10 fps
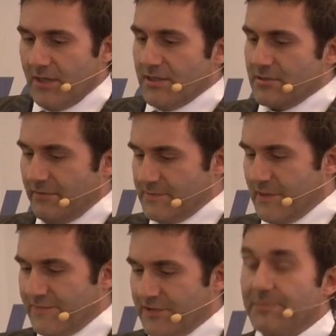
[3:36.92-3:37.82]
so, was wollen
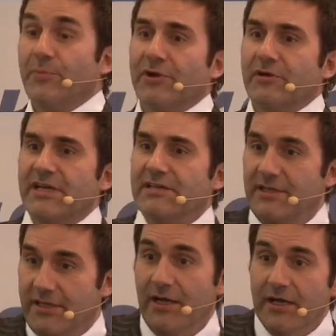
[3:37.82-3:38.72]
Sie für eine Technik?
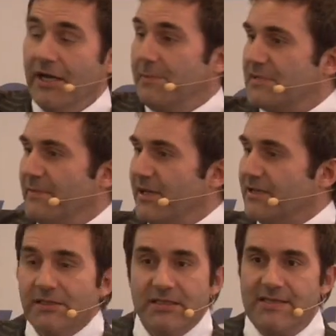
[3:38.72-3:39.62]
Brückentechnik, ja? Ihr habt gemerkt,
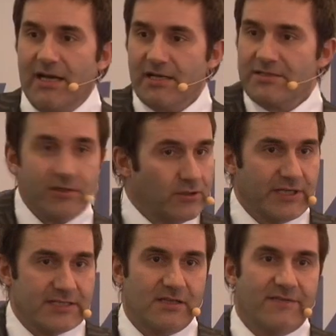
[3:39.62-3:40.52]
das sagen Sie doch nur
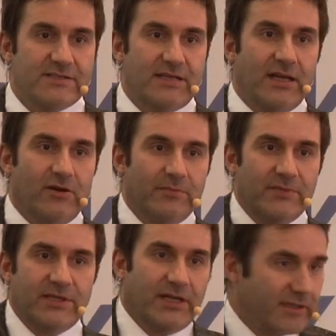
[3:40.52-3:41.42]
deshalb, weil Sie glauben,
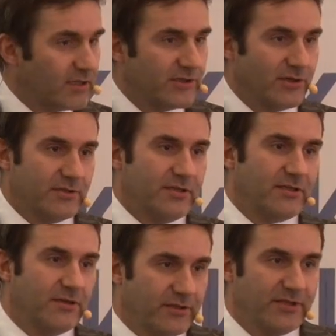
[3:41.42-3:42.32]
ich kann Ihre Tochter nicht
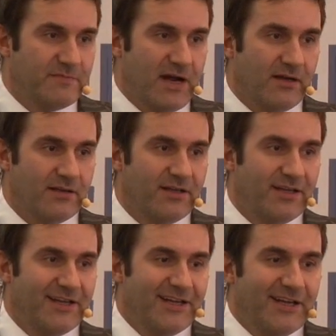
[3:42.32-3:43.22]
glücklich machen.
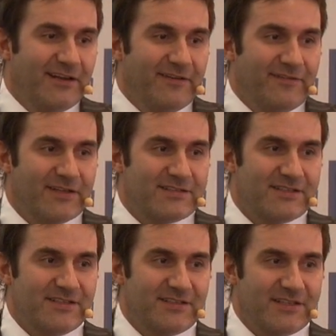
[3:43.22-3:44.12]
Was
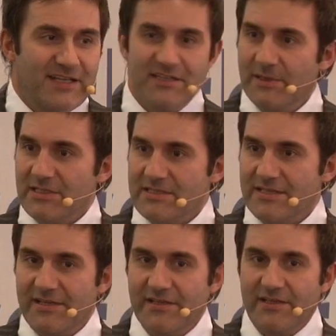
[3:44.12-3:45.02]
das Interessante bei dieser
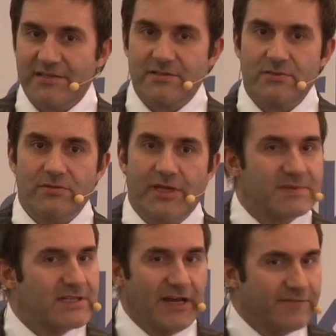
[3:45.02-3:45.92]
Technik ist, du
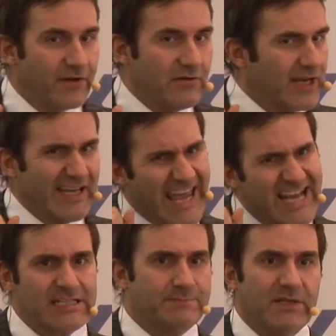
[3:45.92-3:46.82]
gibst einfach irgendeinen
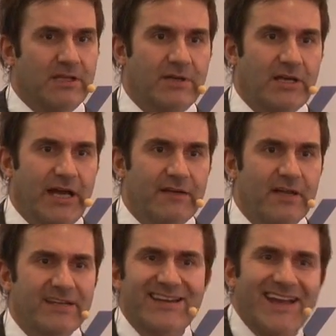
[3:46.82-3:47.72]
x-beliebigen
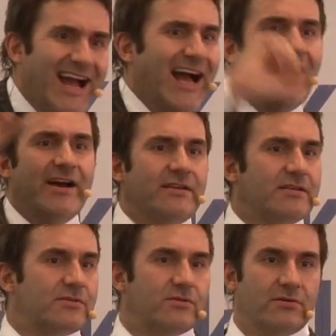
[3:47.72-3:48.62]
Einwand, der dir gerade
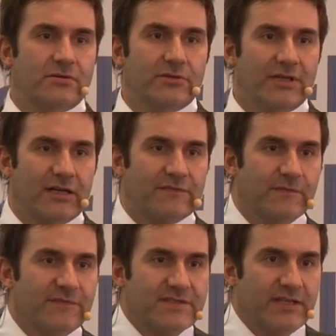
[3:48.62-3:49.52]
so
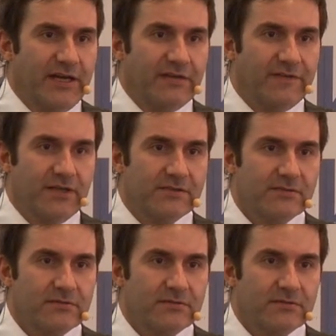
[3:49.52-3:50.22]
0815 einfällt.